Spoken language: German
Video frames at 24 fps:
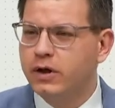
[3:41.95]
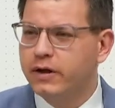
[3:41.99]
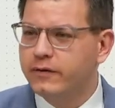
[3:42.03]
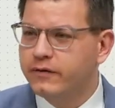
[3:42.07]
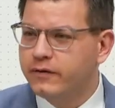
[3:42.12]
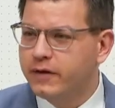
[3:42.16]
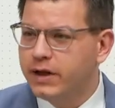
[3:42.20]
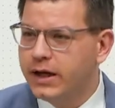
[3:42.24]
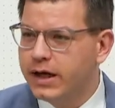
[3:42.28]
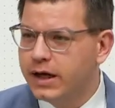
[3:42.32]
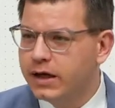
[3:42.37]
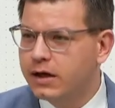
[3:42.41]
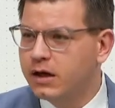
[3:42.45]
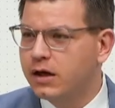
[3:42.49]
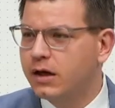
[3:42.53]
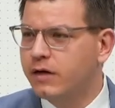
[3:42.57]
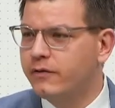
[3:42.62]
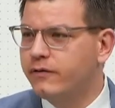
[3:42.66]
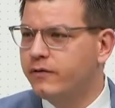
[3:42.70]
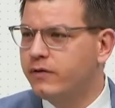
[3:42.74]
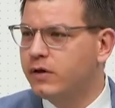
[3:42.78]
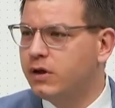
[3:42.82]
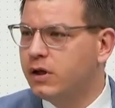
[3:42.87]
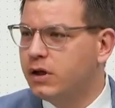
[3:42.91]
dass
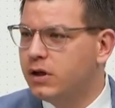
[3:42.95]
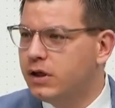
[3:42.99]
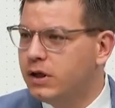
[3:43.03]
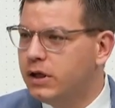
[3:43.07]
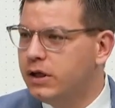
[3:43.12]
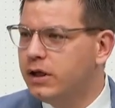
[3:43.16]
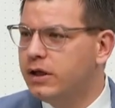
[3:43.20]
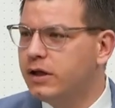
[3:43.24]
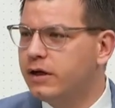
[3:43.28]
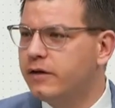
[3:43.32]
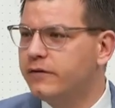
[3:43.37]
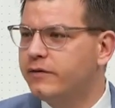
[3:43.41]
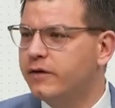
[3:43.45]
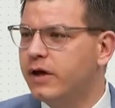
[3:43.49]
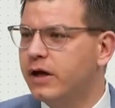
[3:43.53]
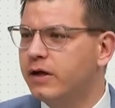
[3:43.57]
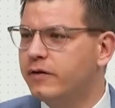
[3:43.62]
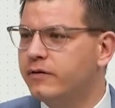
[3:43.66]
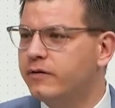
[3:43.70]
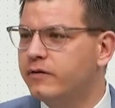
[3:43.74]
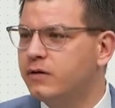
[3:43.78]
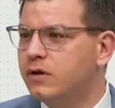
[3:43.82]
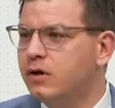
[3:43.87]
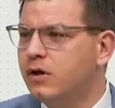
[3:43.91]
Lehrkräfte in
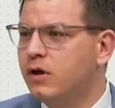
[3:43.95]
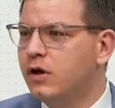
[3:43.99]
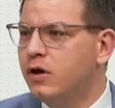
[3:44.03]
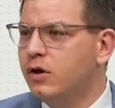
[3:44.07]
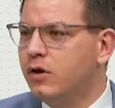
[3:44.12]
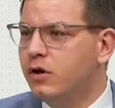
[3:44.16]
Niedersachsen